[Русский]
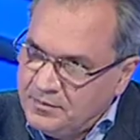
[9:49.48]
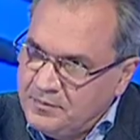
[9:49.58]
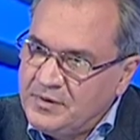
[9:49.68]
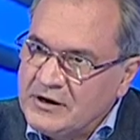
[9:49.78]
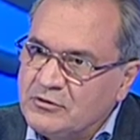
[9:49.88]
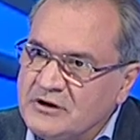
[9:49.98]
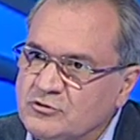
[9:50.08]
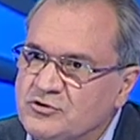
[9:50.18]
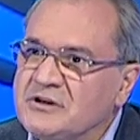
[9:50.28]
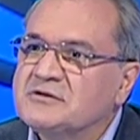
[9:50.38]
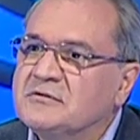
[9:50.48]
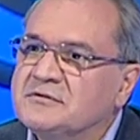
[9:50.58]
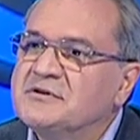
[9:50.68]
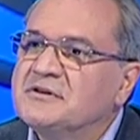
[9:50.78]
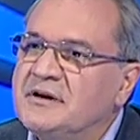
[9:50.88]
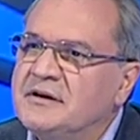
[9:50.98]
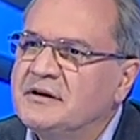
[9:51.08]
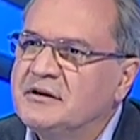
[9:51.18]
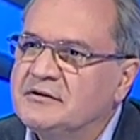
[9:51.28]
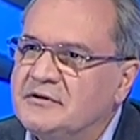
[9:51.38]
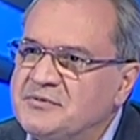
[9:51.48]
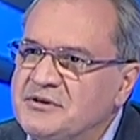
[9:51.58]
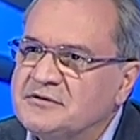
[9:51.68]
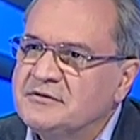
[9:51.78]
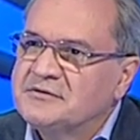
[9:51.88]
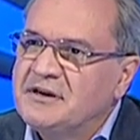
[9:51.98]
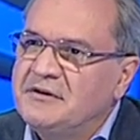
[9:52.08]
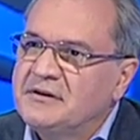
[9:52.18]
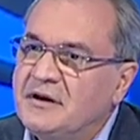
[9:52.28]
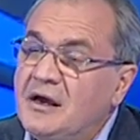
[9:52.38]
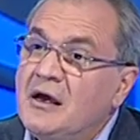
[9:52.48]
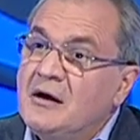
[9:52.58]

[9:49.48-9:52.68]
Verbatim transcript: пару раз участвовал в заседаниях этого общественного совета.